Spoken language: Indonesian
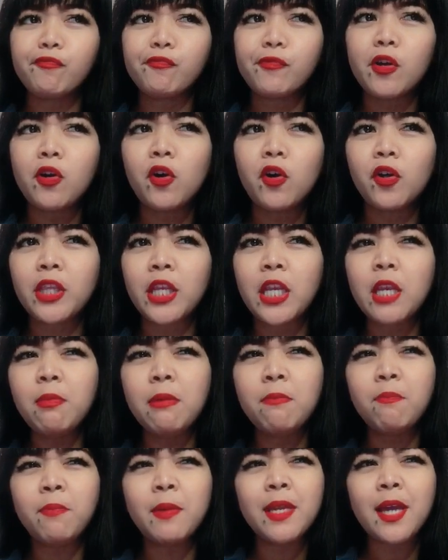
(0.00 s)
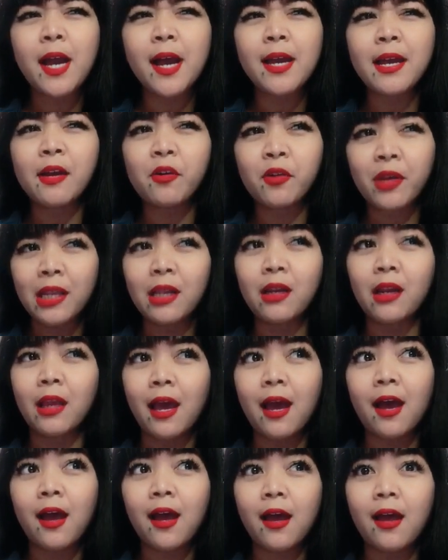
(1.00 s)
kok tadi mimpinya kayak real
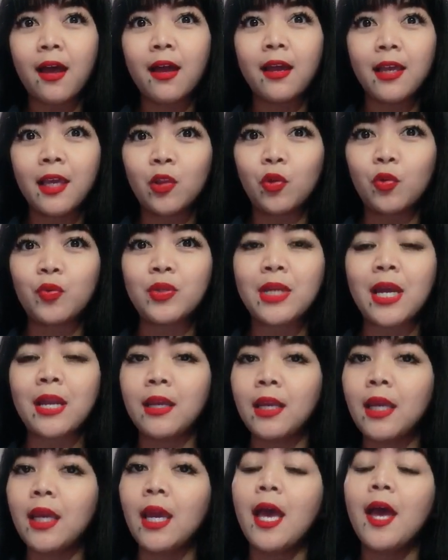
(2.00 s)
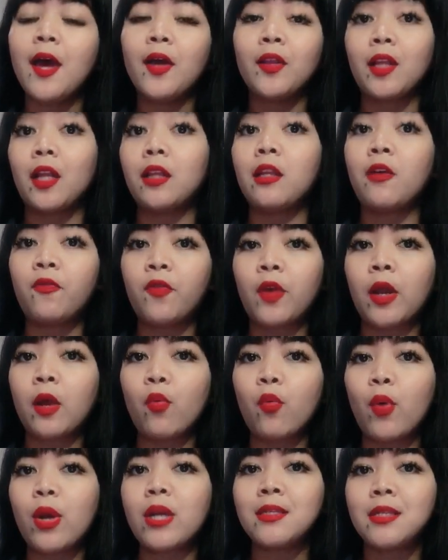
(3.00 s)
ya gitu. Jadi theta
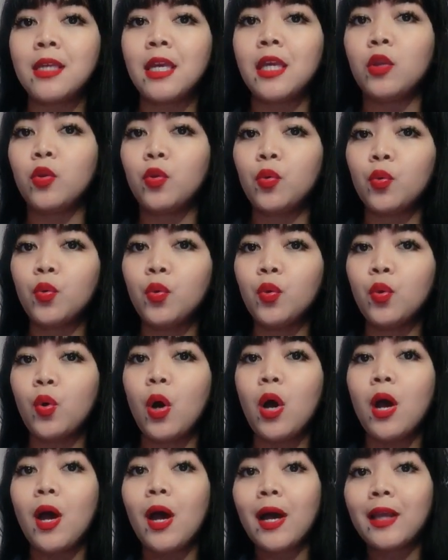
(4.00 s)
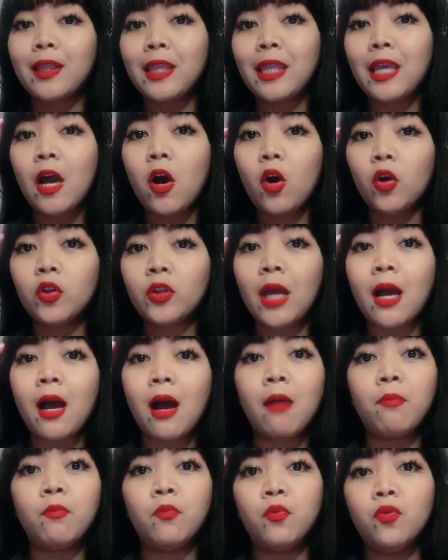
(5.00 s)
frekuensi itu ketika otak
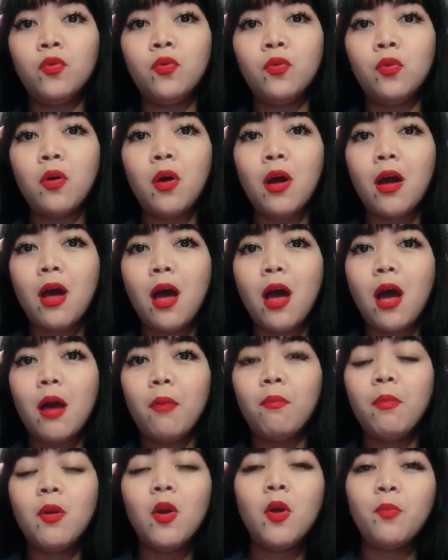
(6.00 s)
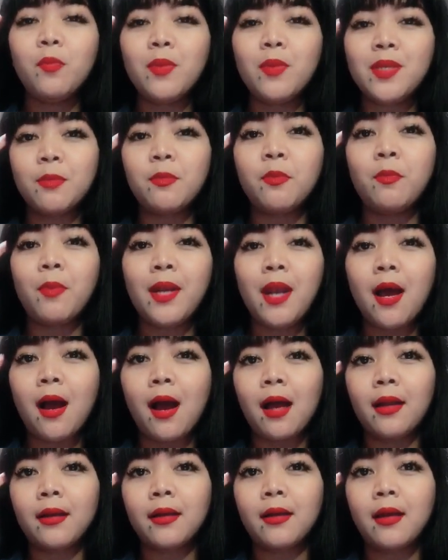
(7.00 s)
kamu belum bisa
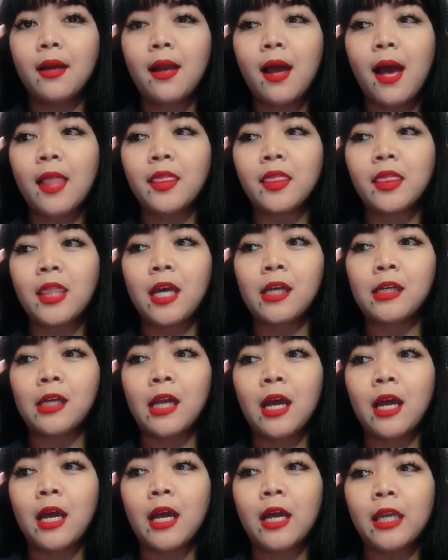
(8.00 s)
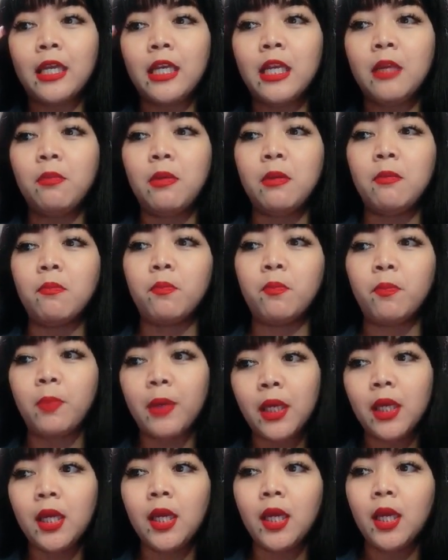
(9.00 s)
membedakan antara ini
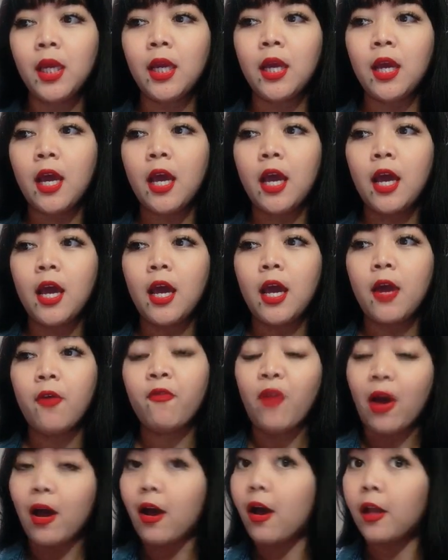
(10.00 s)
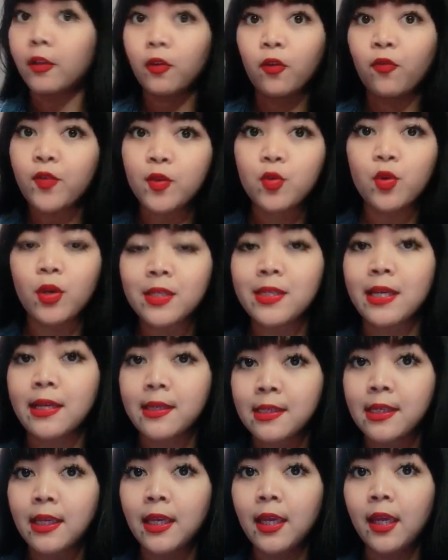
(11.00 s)
mimpi atau
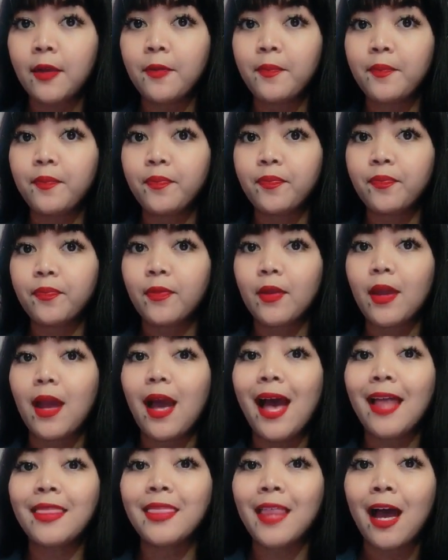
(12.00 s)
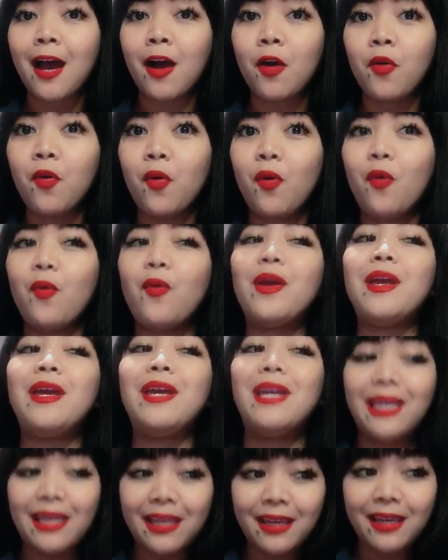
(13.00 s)
visualisasi atau
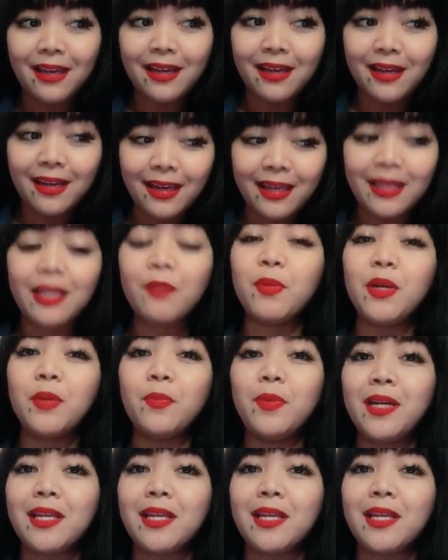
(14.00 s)
ini benar-benar